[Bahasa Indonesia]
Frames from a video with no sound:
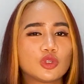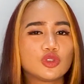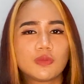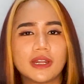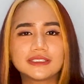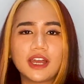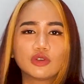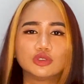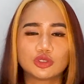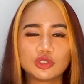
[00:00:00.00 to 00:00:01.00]
17
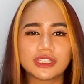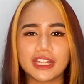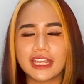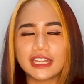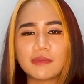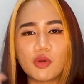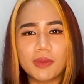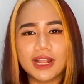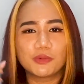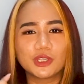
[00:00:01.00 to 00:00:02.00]
Agustus yang niatnya mau
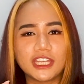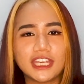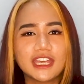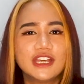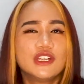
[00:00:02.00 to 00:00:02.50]
merah putih,